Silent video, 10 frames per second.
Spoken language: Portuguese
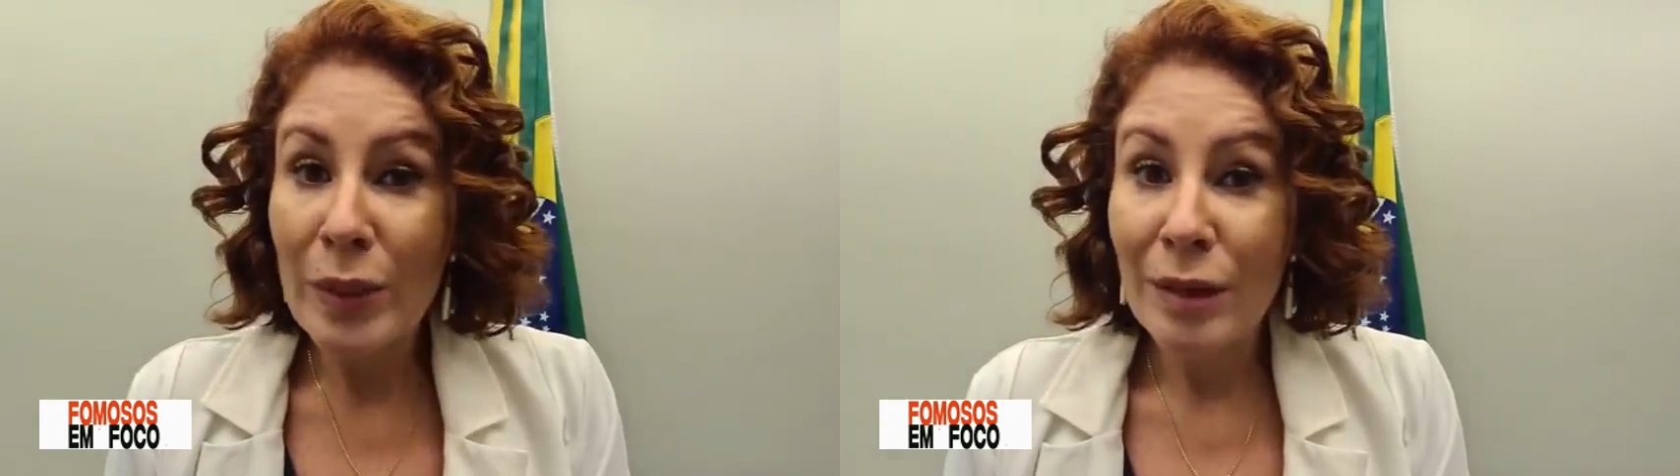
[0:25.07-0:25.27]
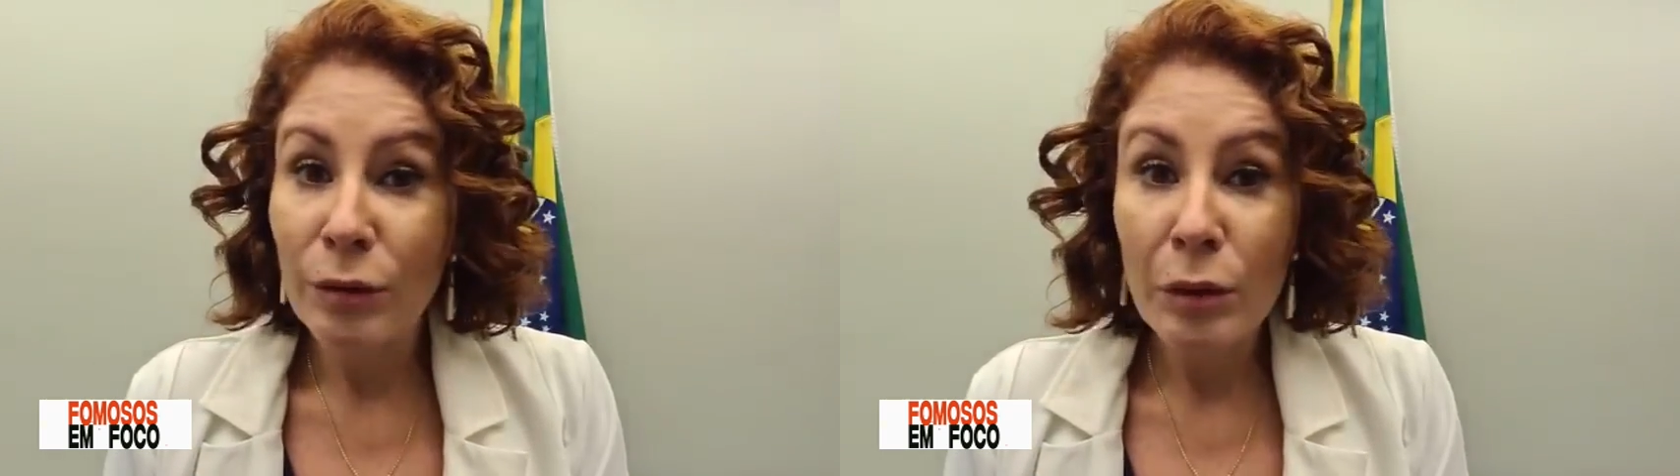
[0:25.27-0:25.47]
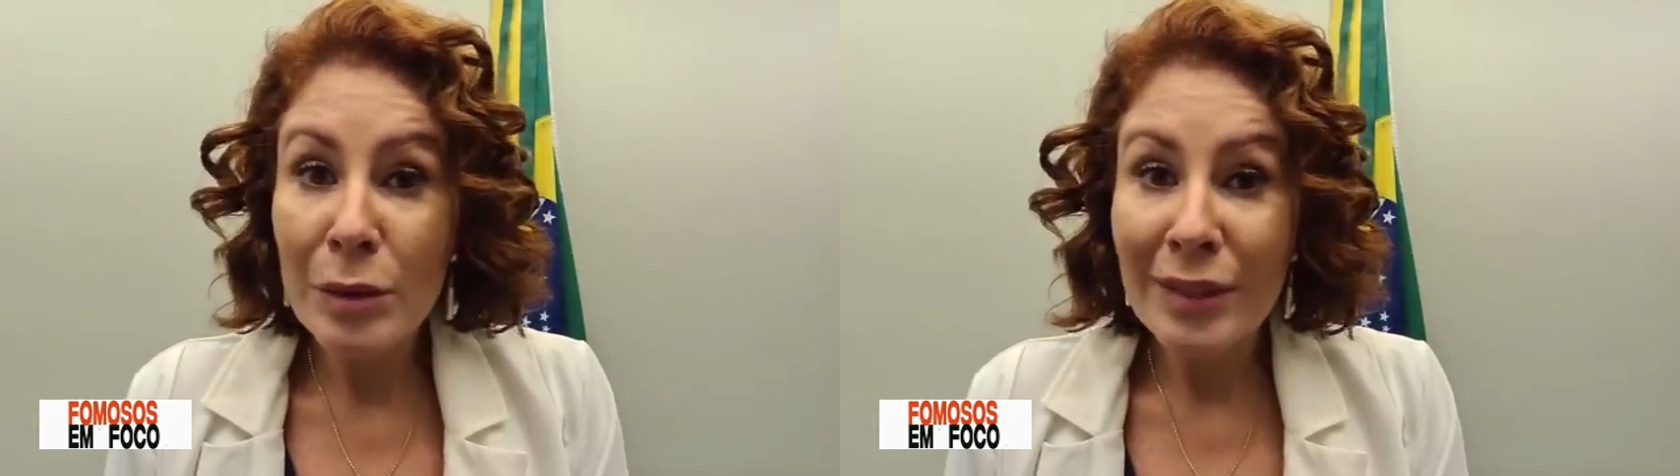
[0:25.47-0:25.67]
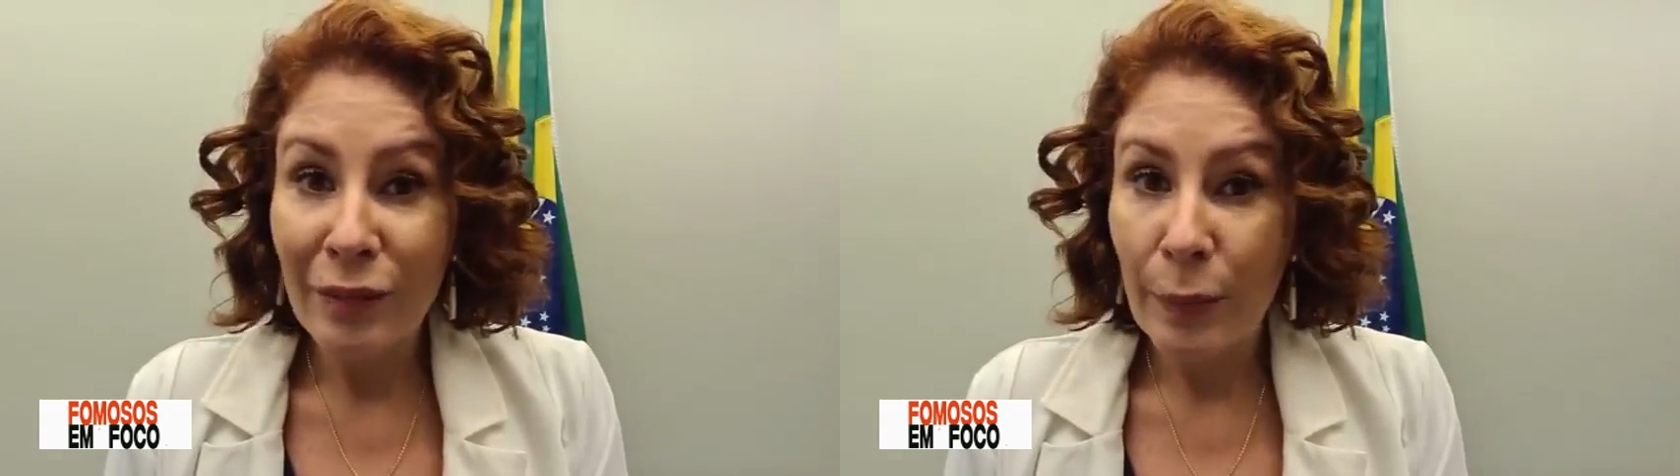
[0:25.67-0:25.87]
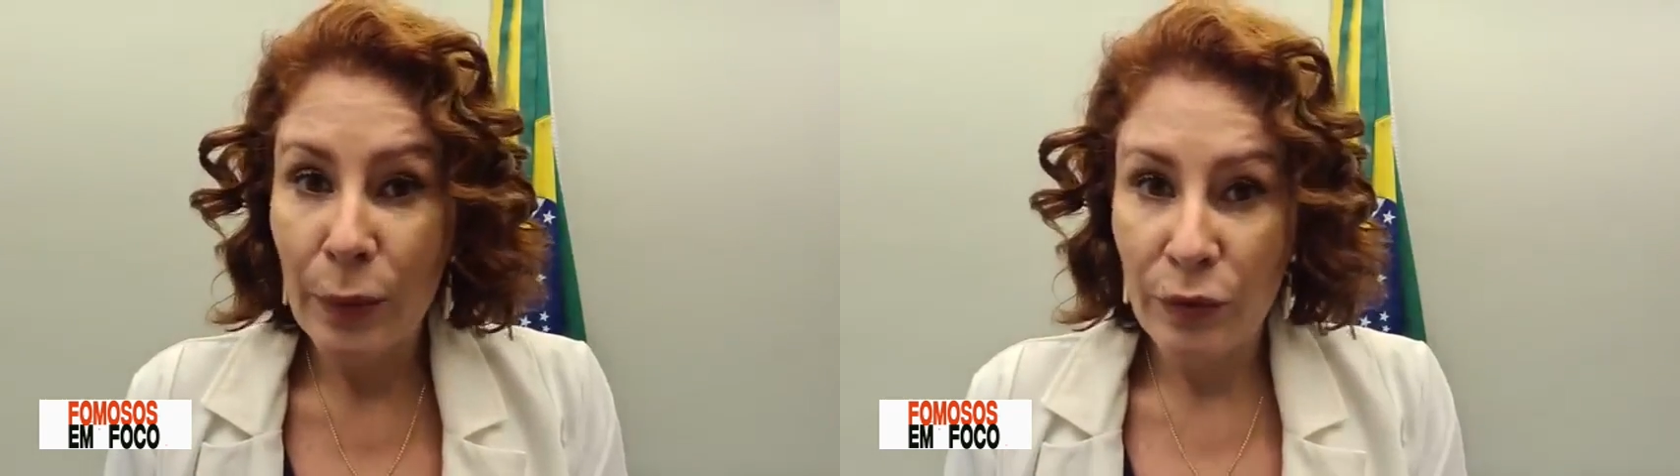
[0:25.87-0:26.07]
passado não
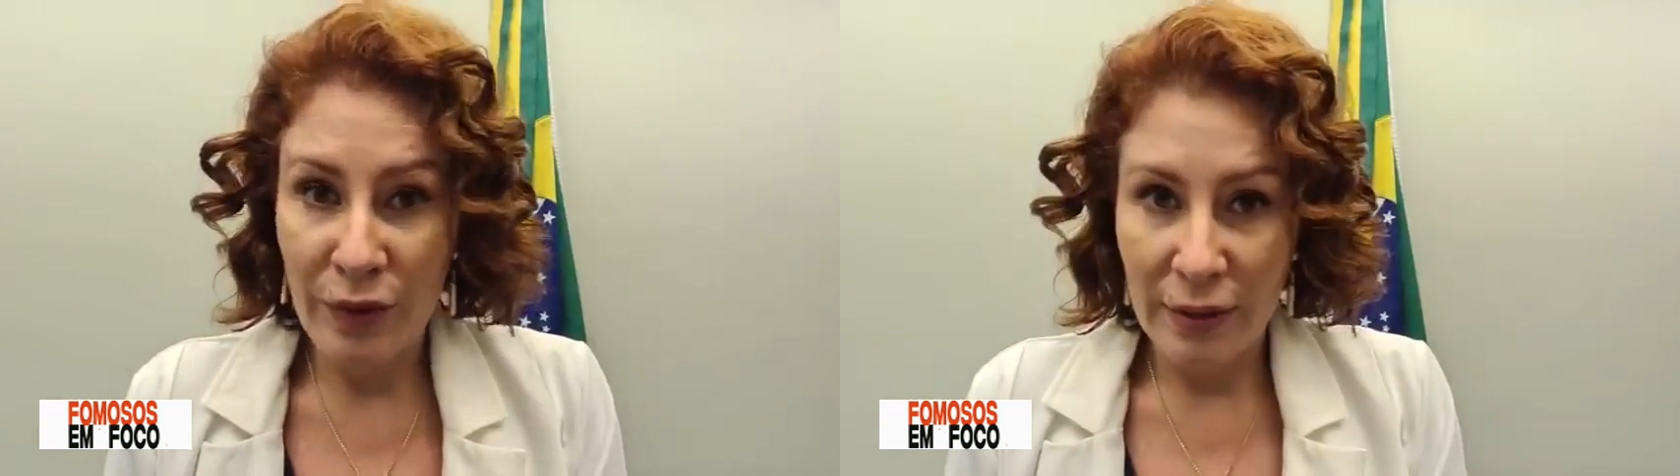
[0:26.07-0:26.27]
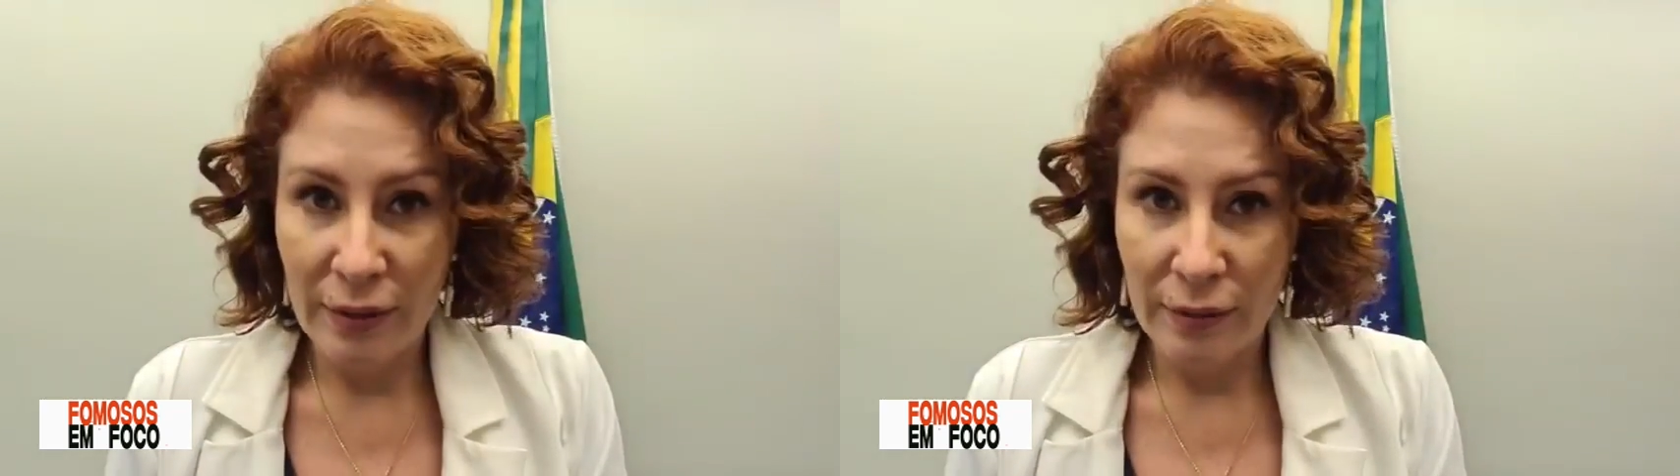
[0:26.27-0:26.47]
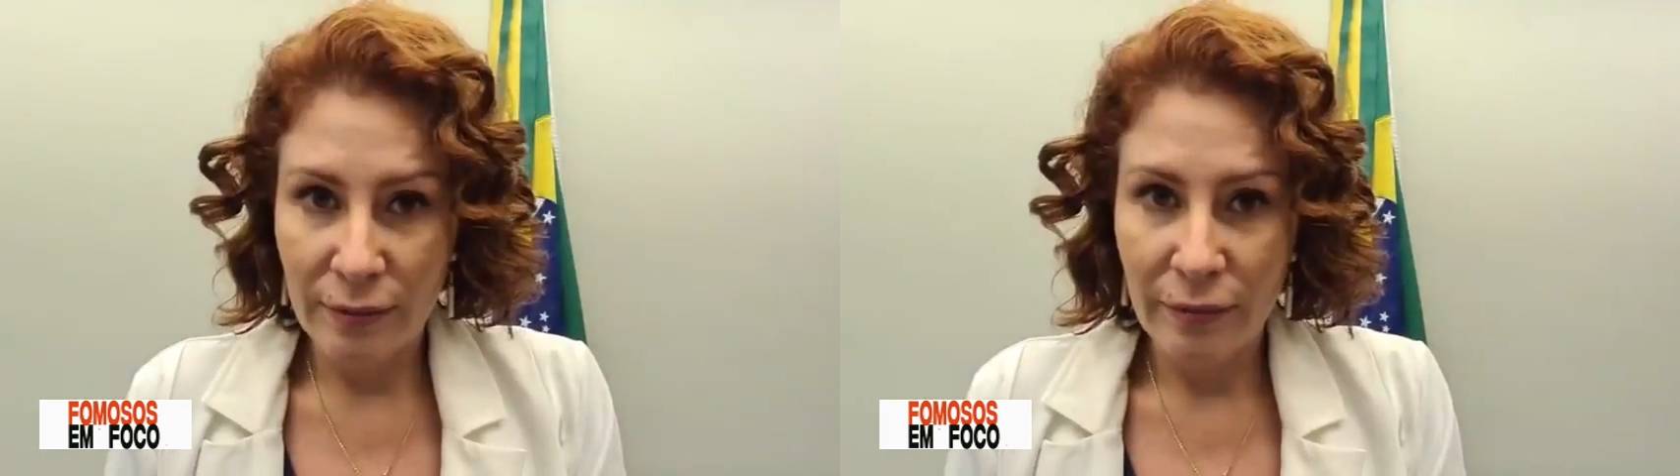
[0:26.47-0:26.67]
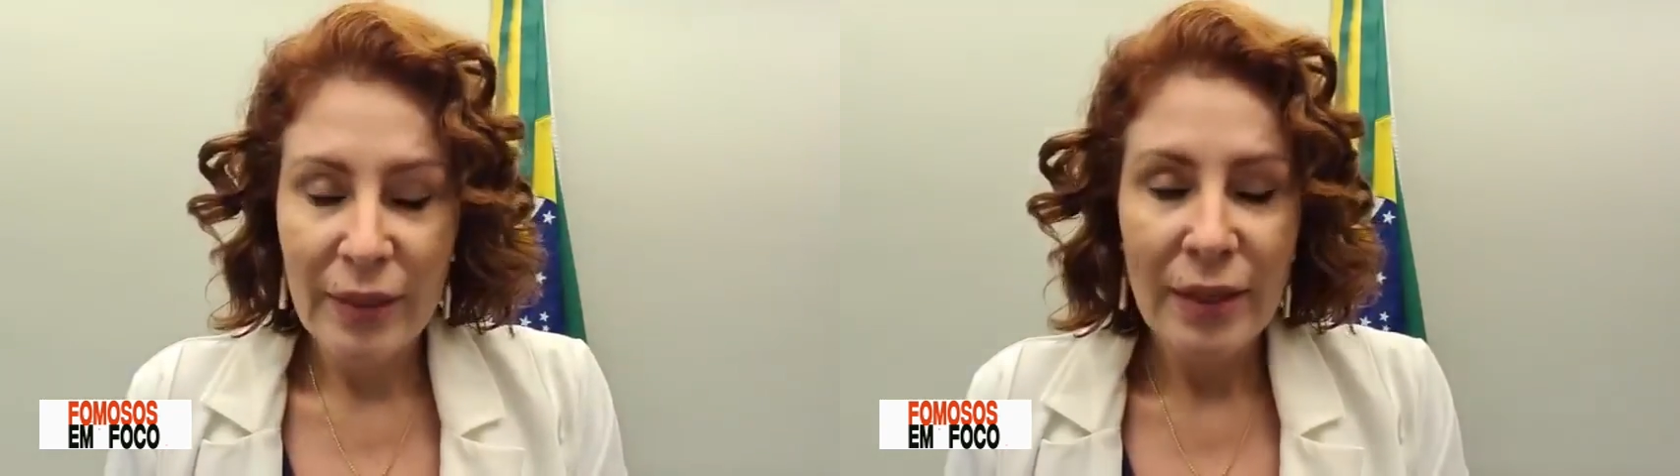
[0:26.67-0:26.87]
estava aprovada.